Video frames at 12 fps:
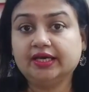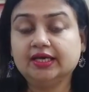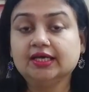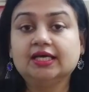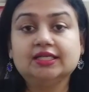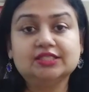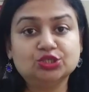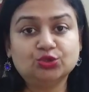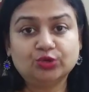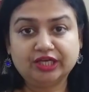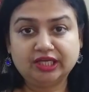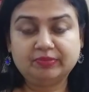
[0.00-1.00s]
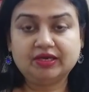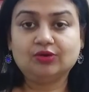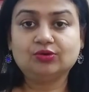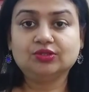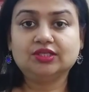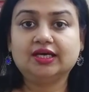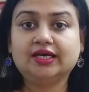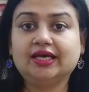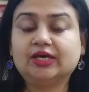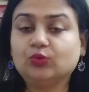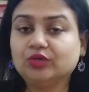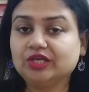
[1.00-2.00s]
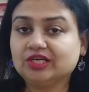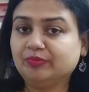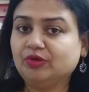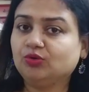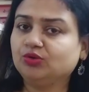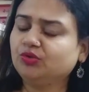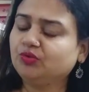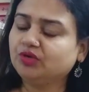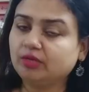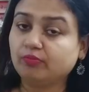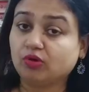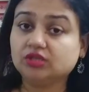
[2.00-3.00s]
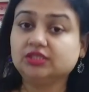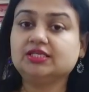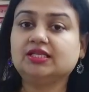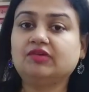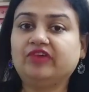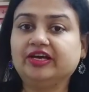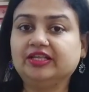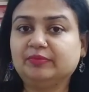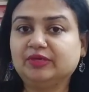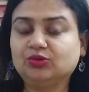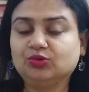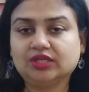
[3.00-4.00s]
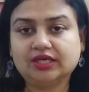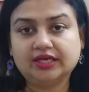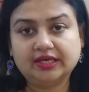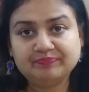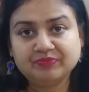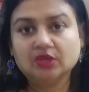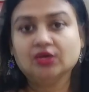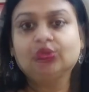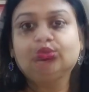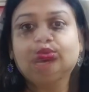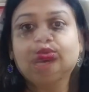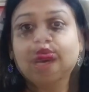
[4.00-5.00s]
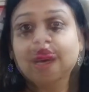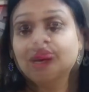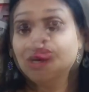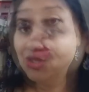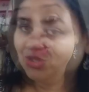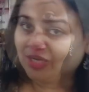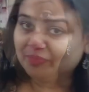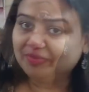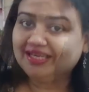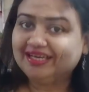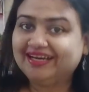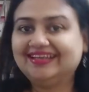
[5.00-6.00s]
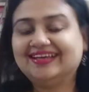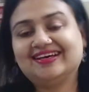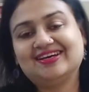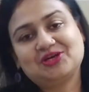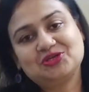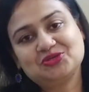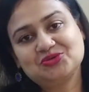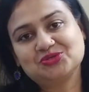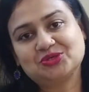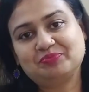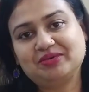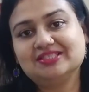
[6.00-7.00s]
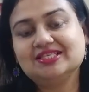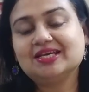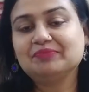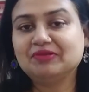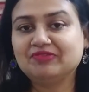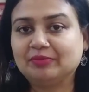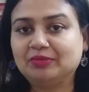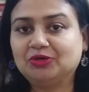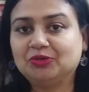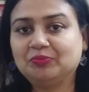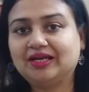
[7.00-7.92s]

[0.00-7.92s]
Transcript: है जिनको अनीमिया होता है खून की कमी होती है उनके लिए बहुत ही ज्यादा फायदेमंद होता है तो आप भी निकालिए अनार का जूस और पीजिए अपनी फैमिली को